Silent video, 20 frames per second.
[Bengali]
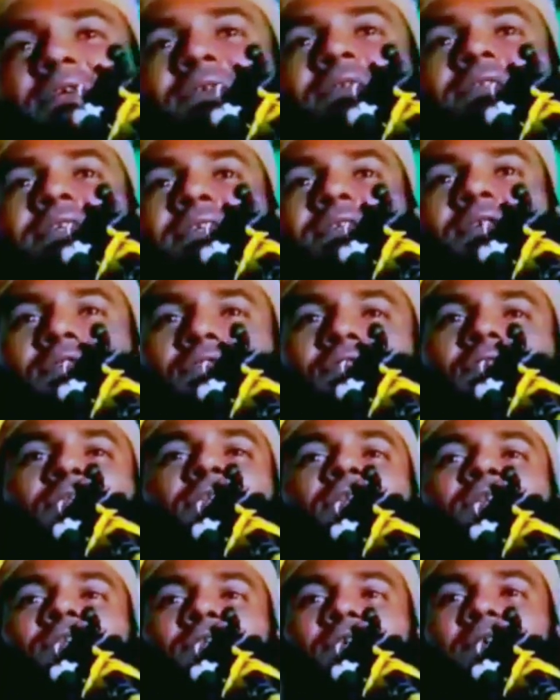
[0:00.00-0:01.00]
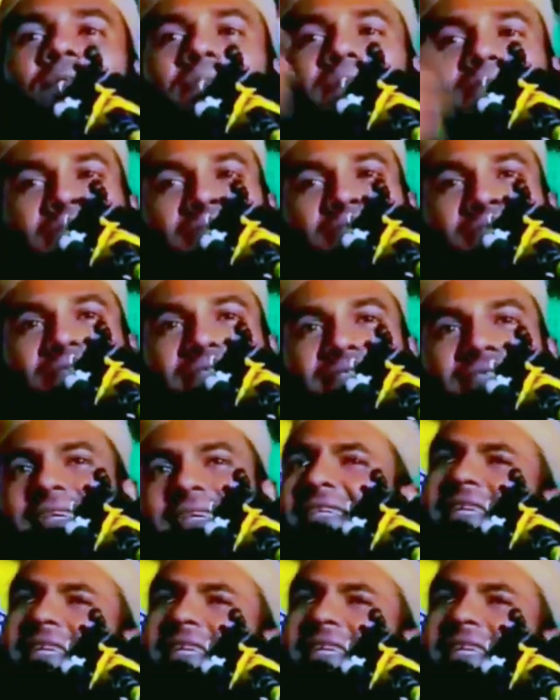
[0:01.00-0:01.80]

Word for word: ঠুকছে টুক টুক টুক করে মাথা ঠুকছে